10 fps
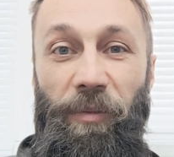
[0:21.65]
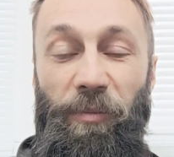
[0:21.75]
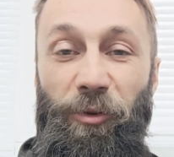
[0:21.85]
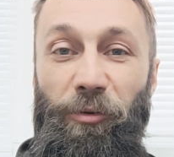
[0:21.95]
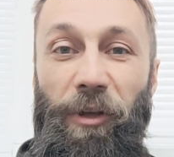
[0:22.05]

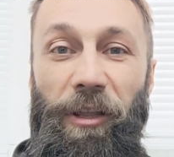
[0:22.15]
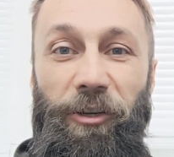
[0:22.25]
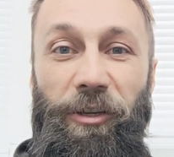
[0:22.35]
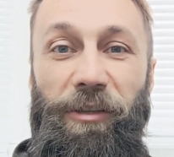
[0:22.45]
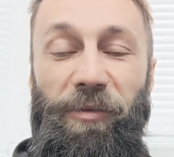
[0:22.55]
Мы туда
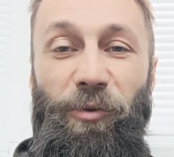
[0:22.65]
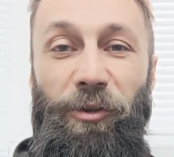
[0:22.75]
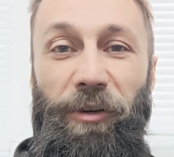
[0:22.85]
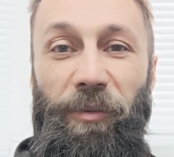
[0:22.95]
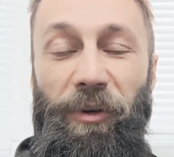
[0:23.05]
даже не
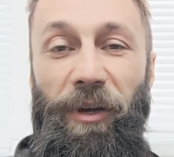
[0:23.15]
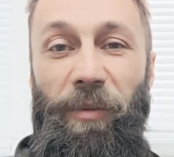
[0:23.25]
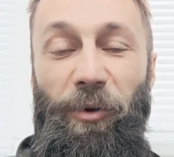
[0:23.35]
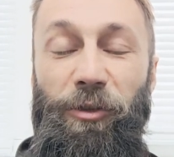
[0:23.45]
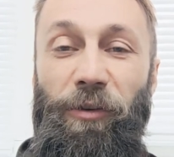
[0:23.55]
смотрим.
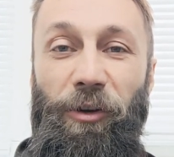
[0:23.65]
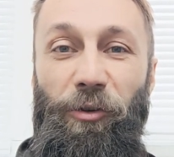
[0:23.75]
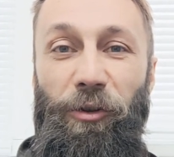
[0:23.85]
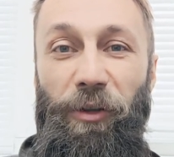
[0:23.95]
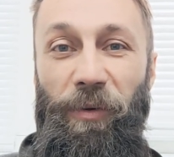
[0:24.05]
Просто в
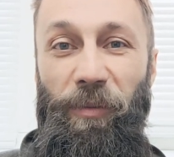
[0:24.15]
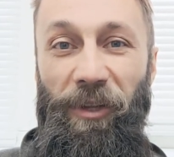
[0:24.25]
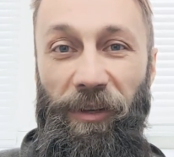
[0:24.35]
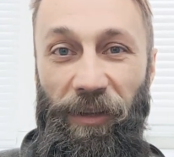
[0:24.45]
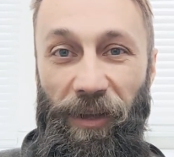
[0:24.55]
какой-то
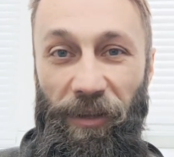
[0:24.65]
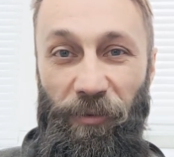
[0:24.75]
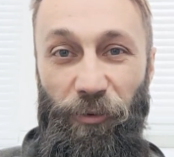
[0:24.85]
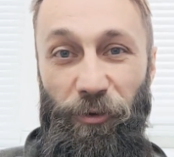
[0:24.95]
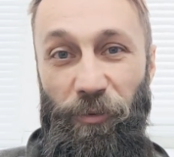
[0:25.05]
момент, когда
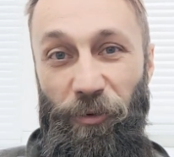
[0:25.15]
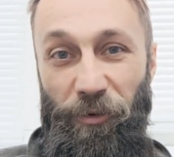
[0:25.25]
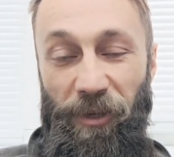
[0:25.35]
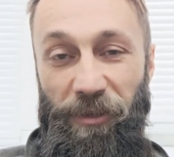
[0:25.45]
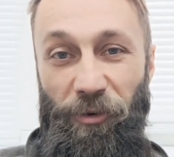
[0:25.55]
нам нужно, мы
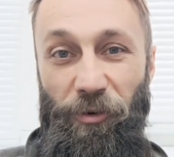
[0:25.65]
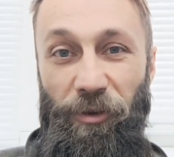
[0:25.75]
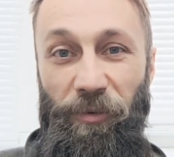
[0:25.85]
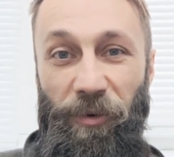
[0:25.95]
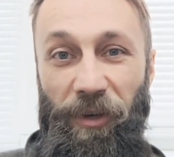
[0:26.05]
туда
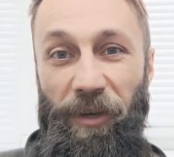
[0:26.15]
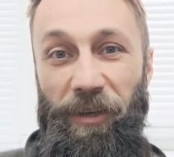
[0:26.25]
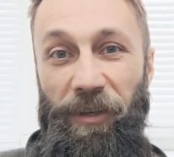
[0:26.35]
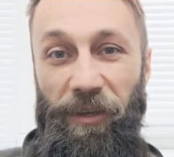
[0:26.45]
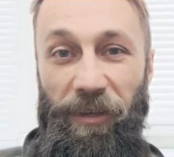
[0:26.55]
заходим
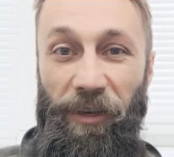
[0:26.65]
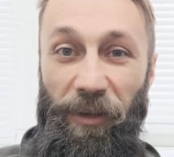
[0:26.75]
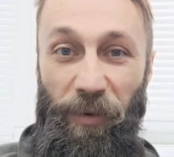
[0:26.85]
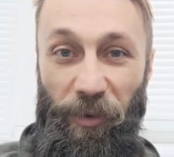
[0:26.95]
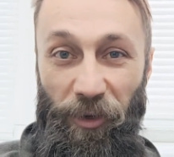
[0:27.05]
и
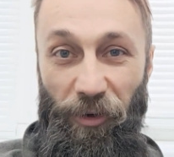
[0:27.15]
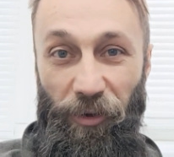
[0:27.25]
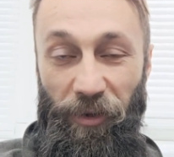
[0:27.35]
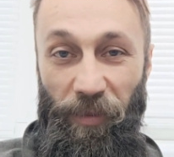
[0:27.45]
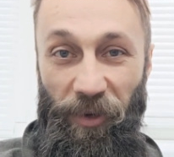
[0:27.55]
делаем
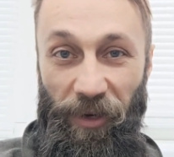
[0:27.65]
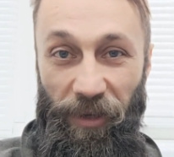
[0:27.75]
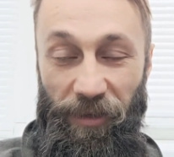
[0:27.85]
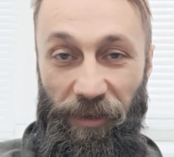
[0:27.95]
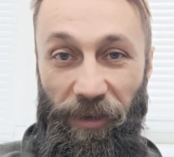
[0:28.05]
определенные
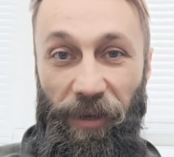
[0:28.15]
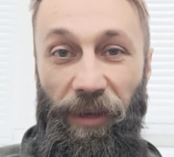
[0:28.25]
операции.